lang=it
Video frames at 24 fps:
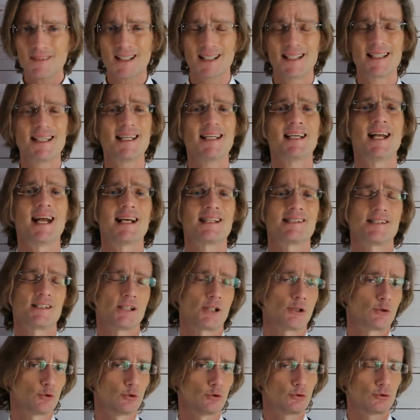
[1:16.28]

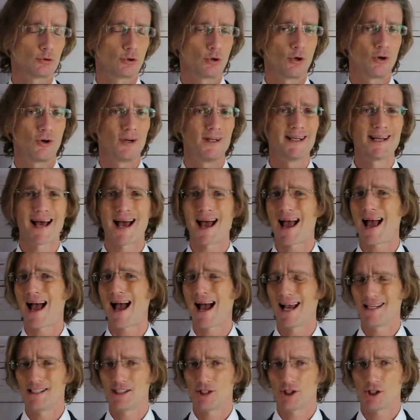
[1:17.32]
Innanzitutto la
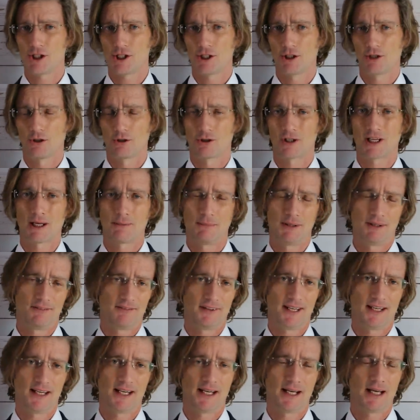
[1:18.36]
ICO che mi
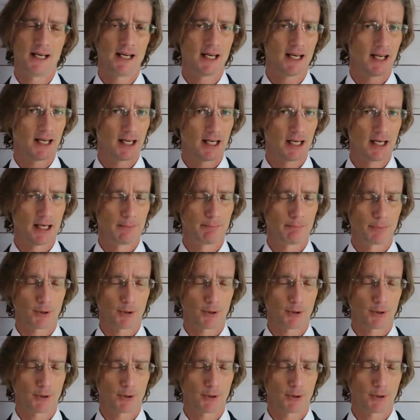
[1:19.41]
viene eh,